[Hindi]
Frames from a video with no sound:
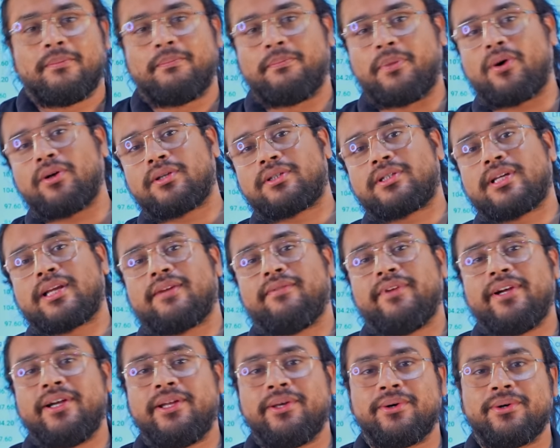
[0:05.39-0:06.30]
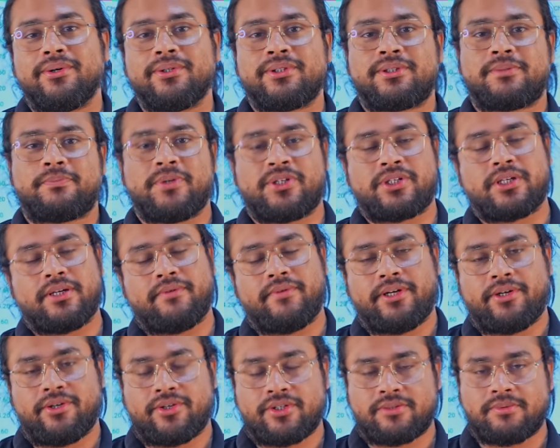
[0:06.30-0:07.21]
बहुत सारे वीडियोस पिछले
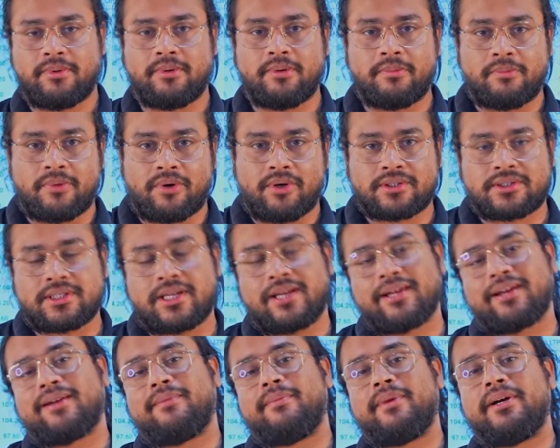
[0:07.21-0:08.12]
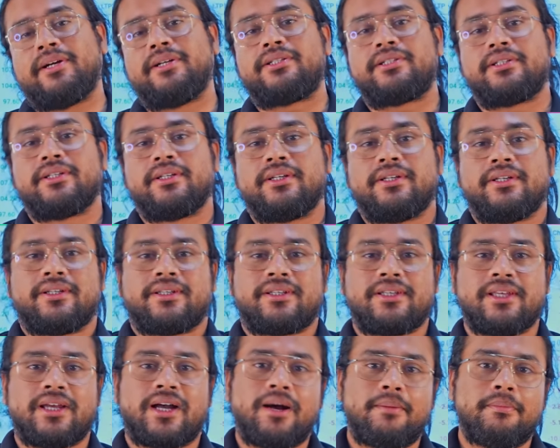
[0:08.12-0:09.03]
वीडियोस में भी बहुत सारे कमेंट्स
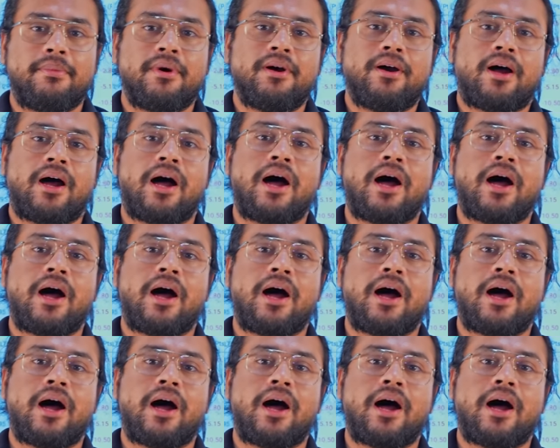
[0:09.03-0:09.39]
कि अब